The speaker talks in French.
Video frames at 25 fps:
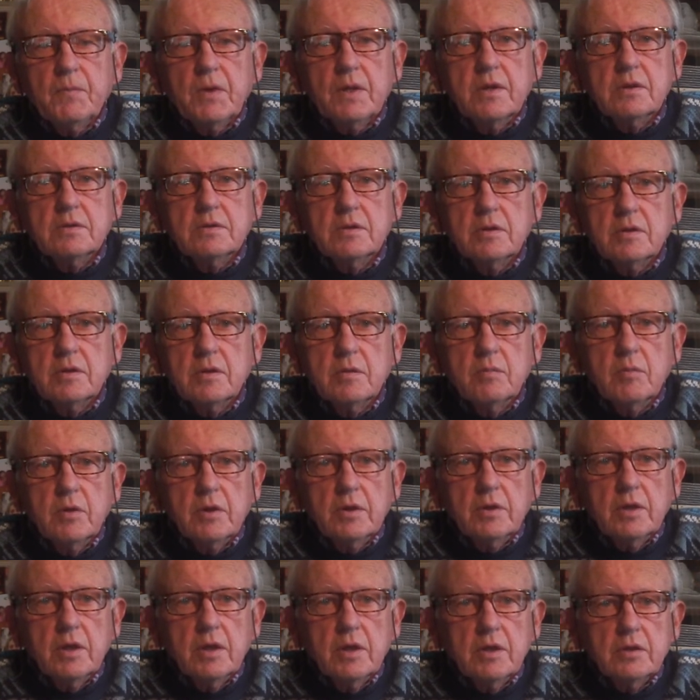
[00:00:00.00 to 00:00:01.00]
Et ces
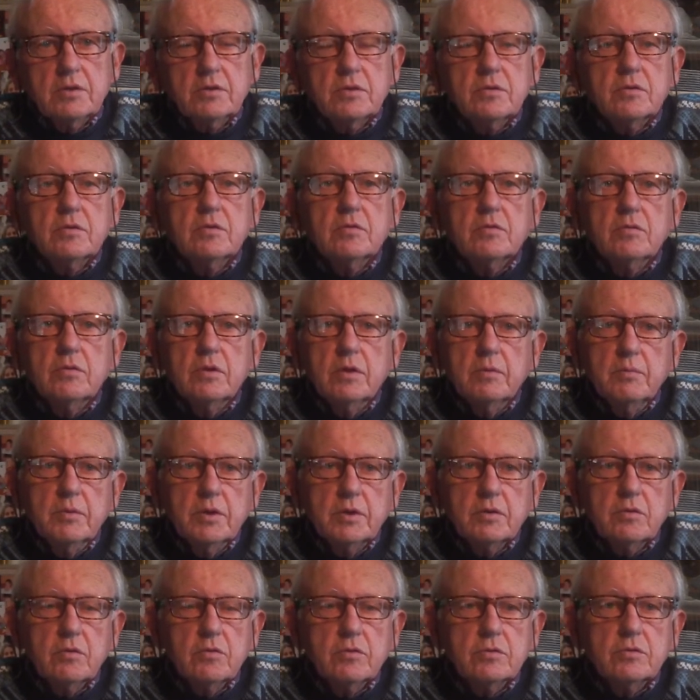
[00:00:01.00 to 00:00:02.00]
témoignages, nous les
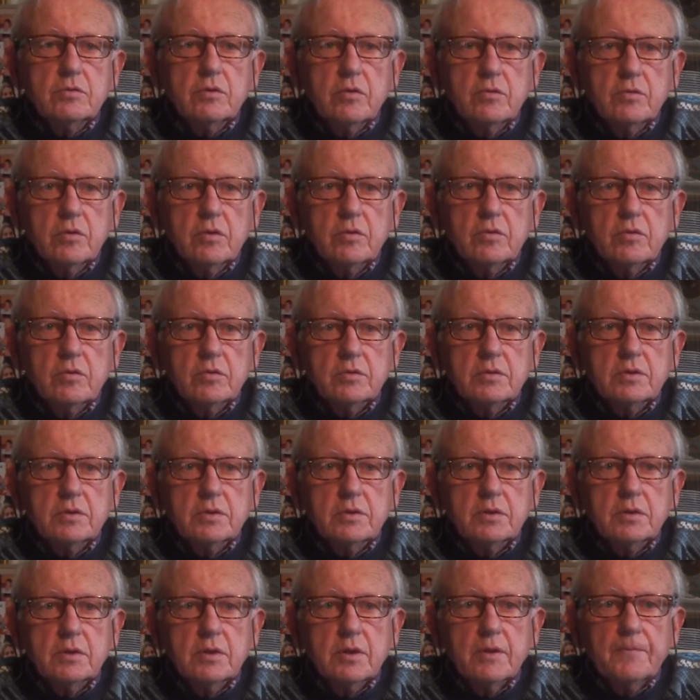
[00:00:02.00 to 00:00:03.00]
mettons sur notre
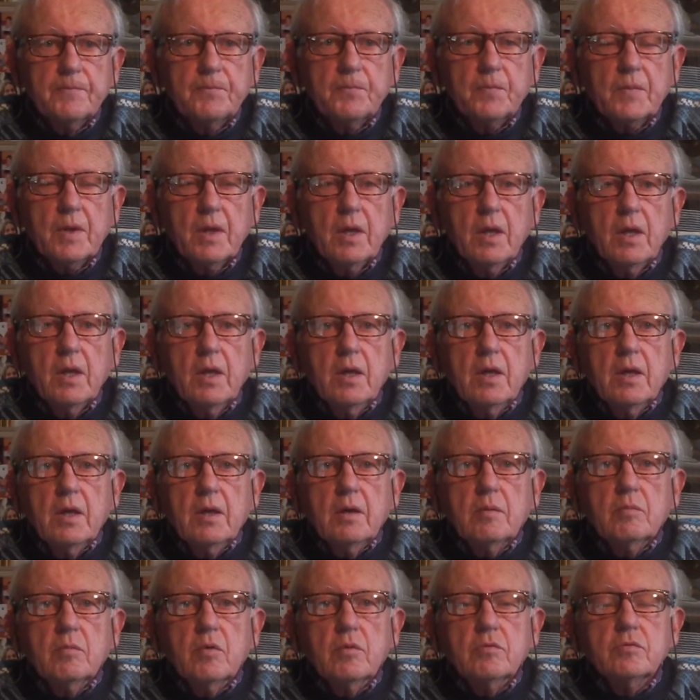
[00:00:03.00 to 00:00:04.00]
site.
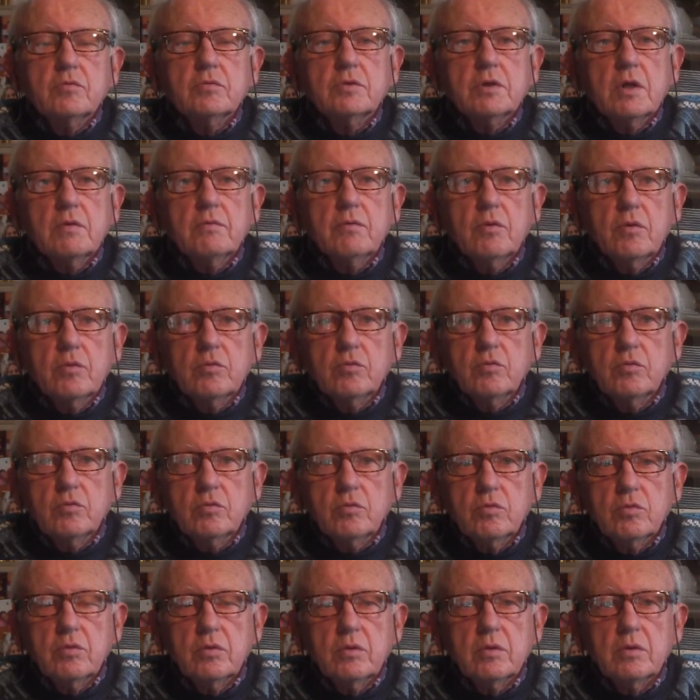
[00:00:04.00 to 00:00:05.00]
Bon, nous avons,
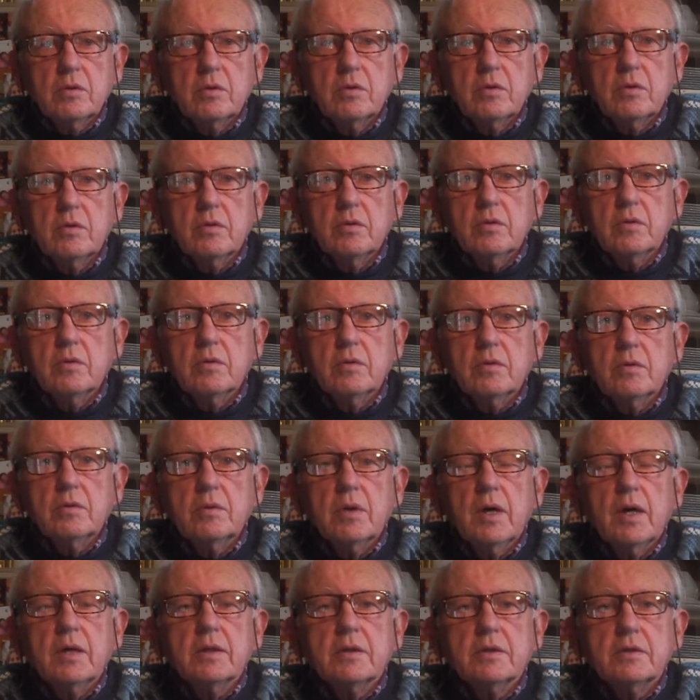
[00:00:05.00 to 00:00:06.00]
nous, euh,
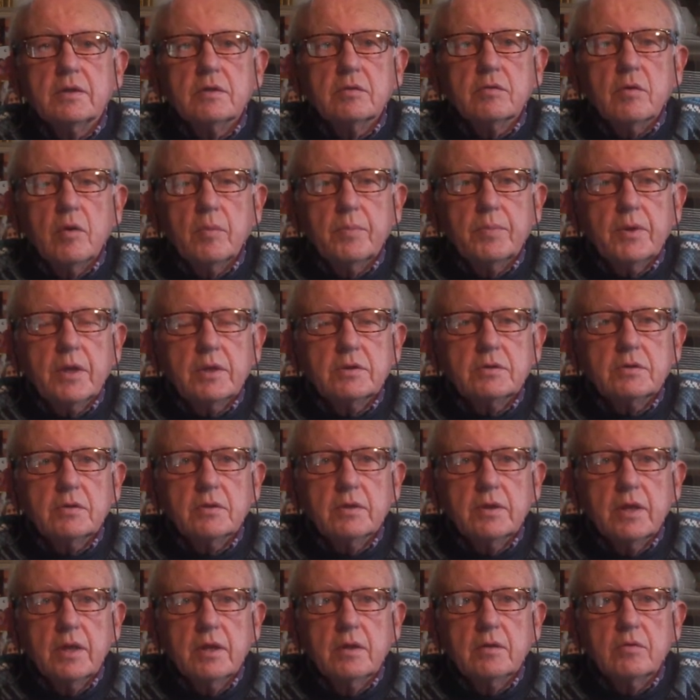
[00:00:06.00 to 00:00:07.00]
à titre
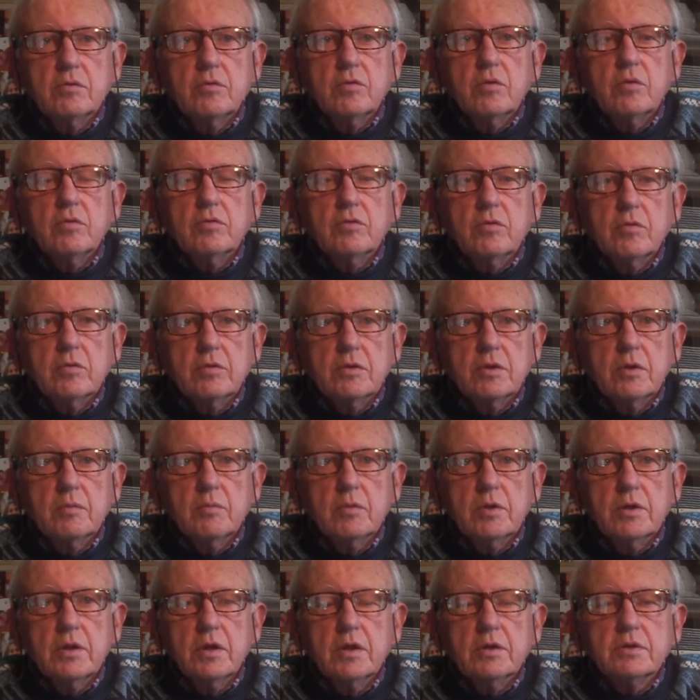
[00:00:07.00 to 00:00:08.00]
personnel, d'autres
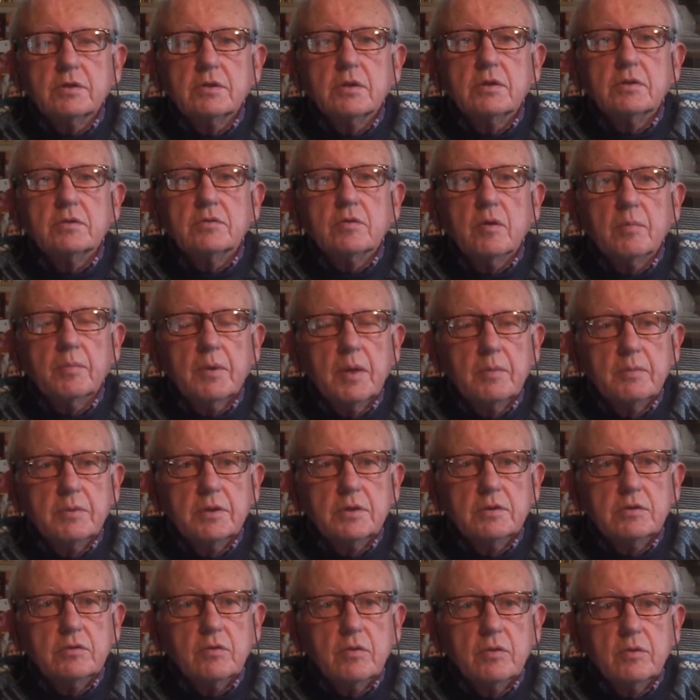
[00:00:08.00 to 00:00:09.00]
témoignages qui ne sont pas
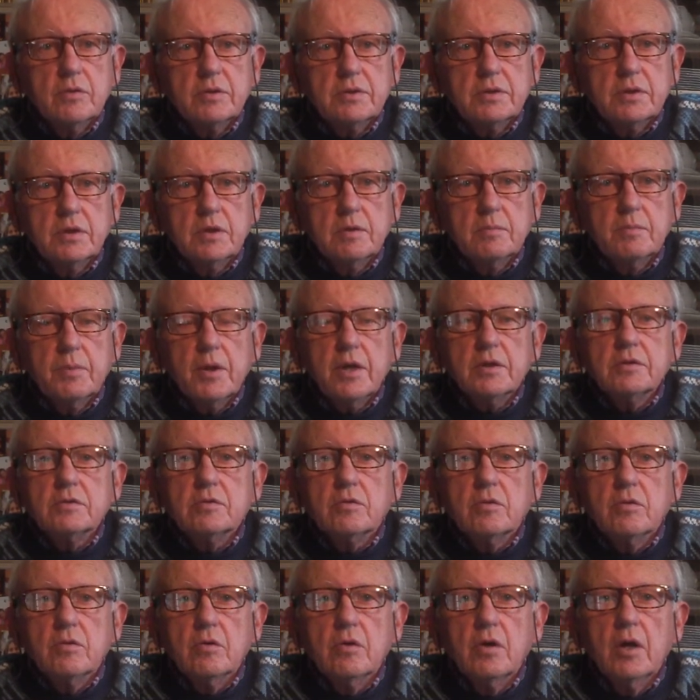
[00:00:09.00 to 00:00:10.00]
mis sur le site parce
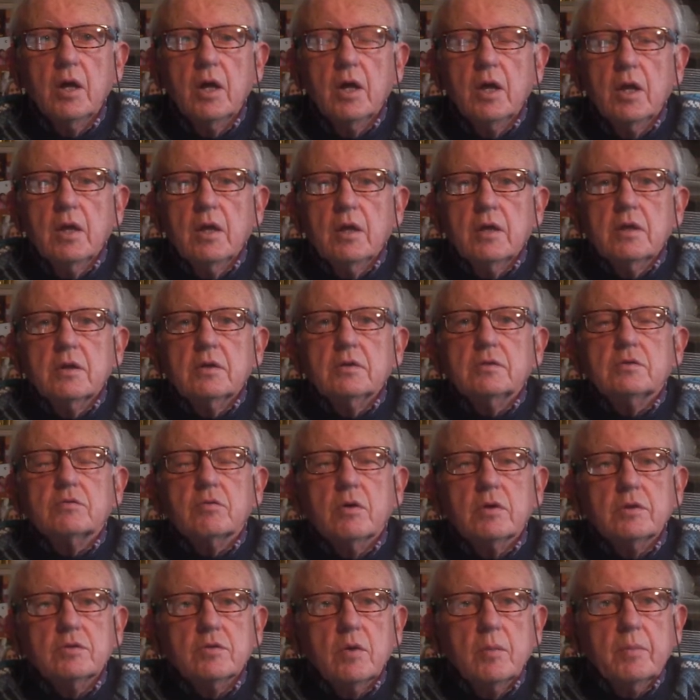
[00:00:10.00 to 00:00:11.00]
que
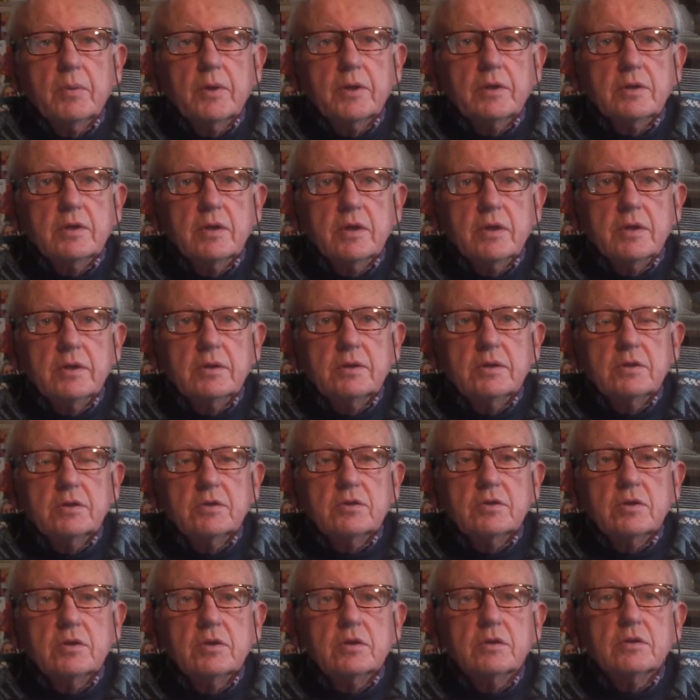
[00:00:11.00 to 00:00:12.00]
soit ils n'ont pas été
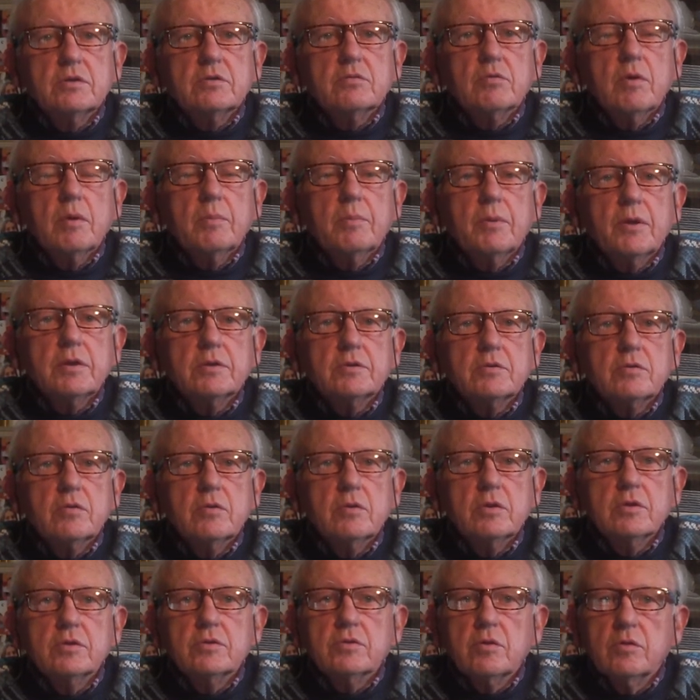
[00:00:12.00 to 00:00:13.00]
rédigés, soit parce que
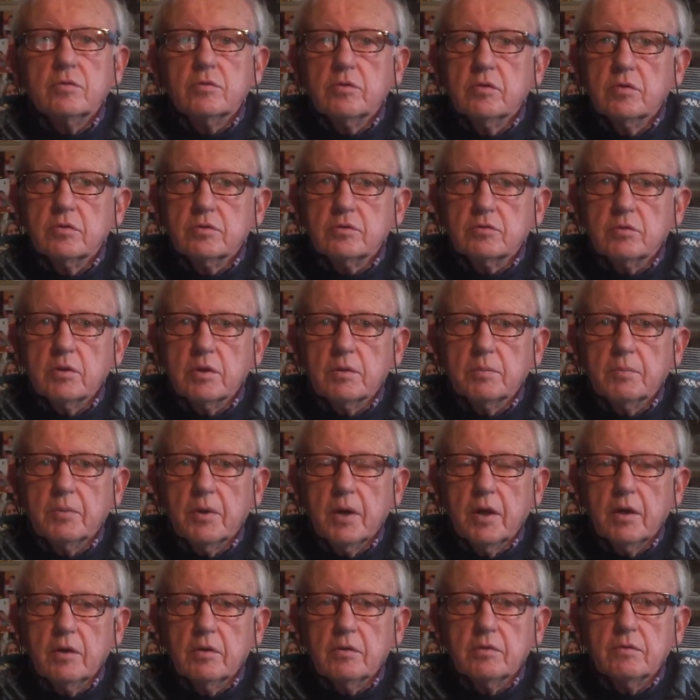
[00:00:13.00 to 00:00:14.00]
les gens ne le souhaitent
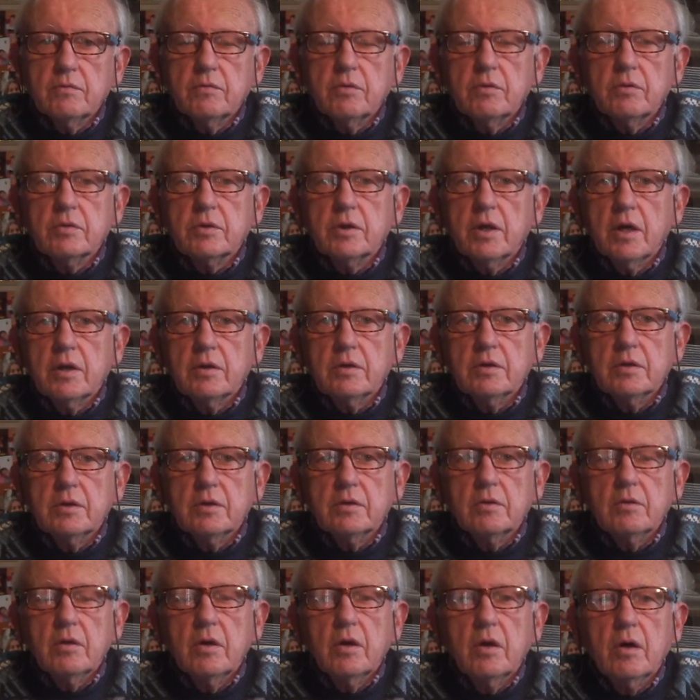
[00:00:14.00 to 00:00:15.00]
pas, ils veulent
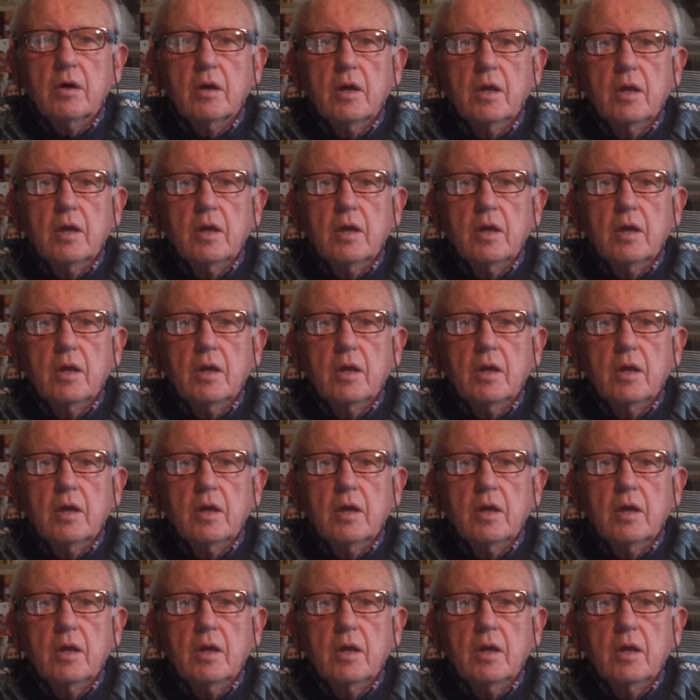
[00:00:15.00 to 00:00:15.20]
garder leur,